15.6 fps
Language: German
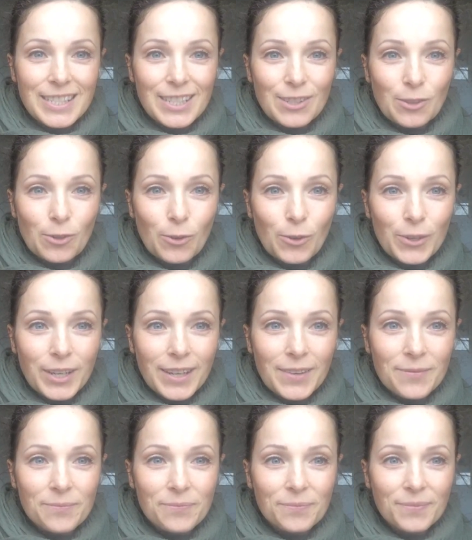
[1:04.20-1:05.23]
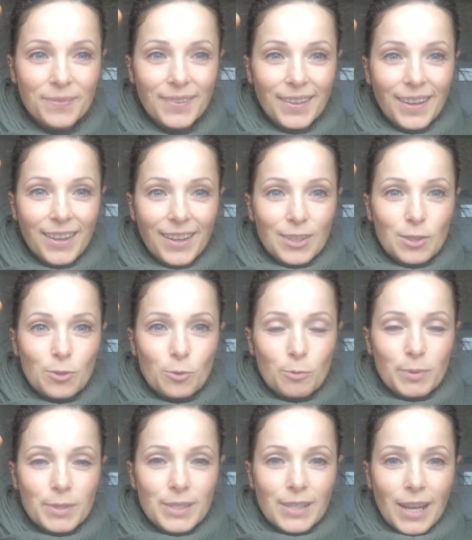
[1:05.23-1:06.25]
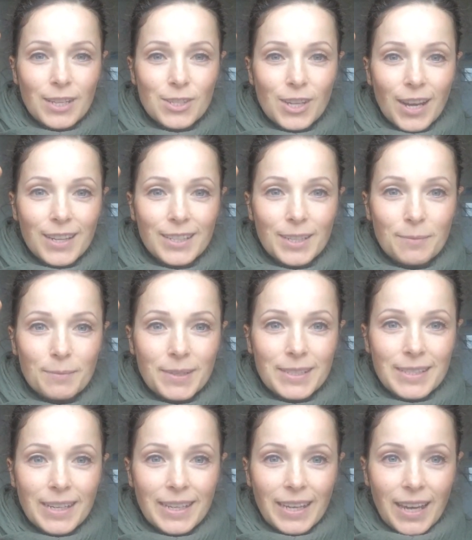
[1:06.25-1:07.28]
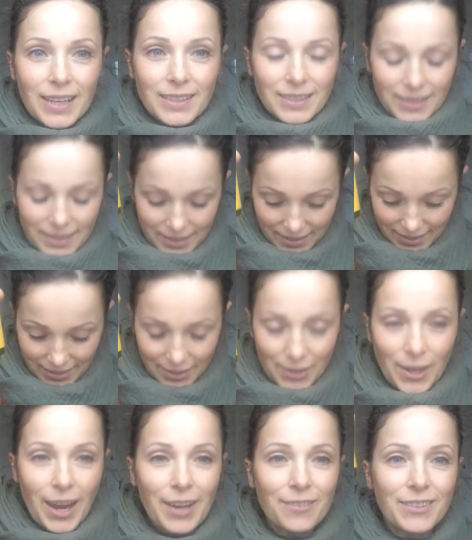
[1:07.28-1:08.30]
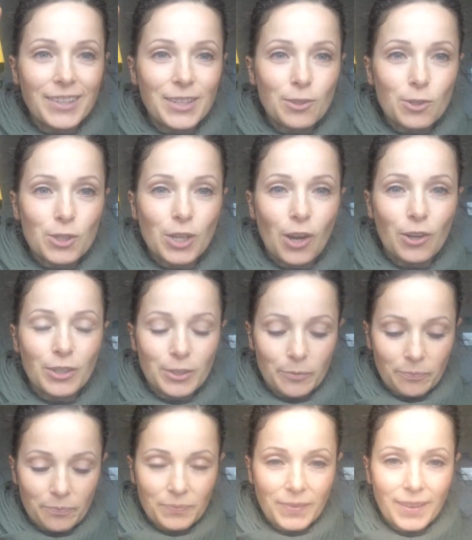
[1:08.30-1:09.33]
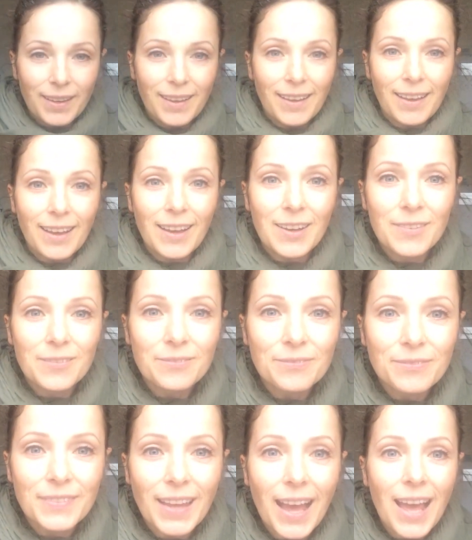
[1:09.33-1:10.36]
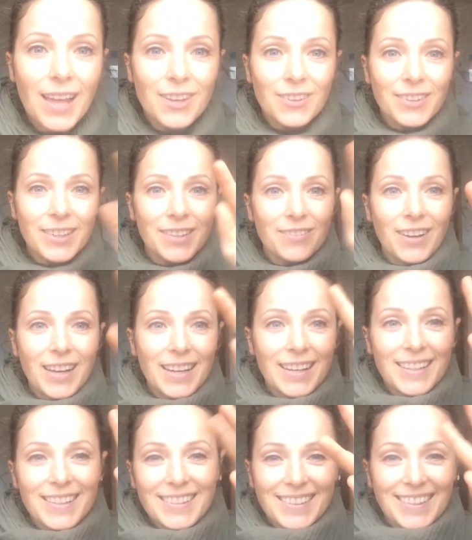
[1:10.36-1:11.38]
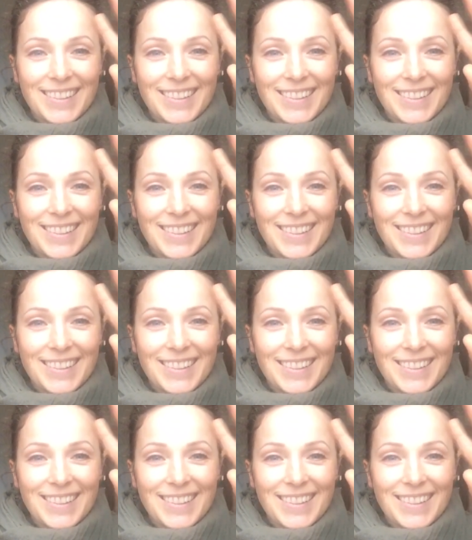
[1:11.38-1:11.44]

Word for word: Zitrone. Du bist anscheinend jemand, der gerne ein Video schaut. Ähm, hallo Ivan.